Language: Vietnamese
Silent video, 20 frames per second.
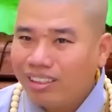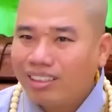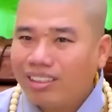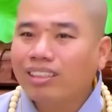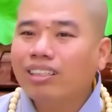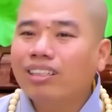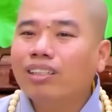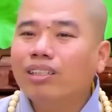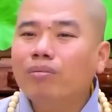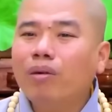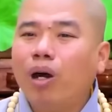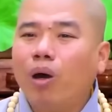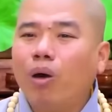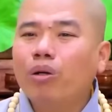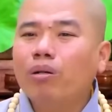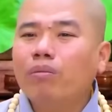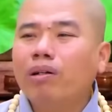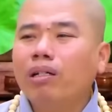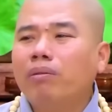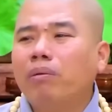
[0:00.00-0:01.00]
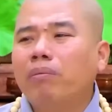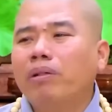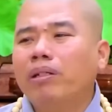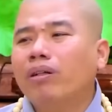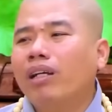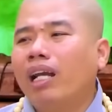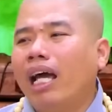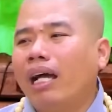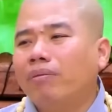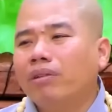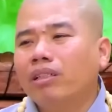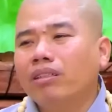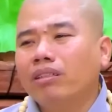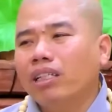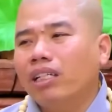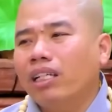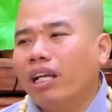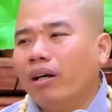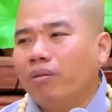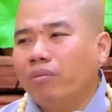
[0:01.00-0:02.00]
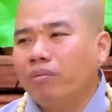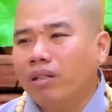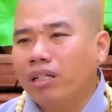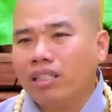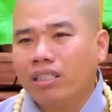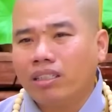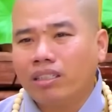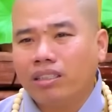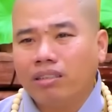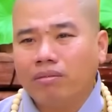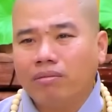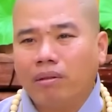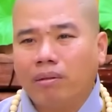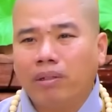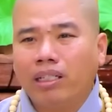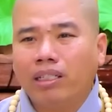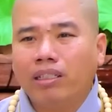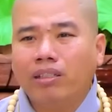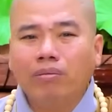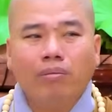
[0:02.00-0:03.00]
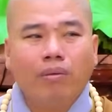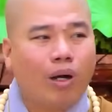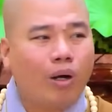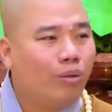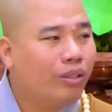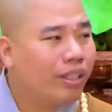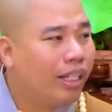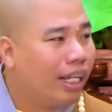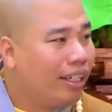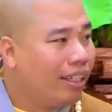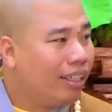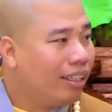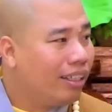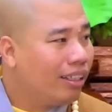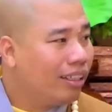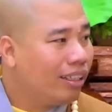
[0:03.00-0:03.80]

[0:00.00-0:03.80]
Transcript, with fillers: Sự ngưỡng mộ của mình mà mình có làm được gì đâu mà mình ngưỡng mộ không chí.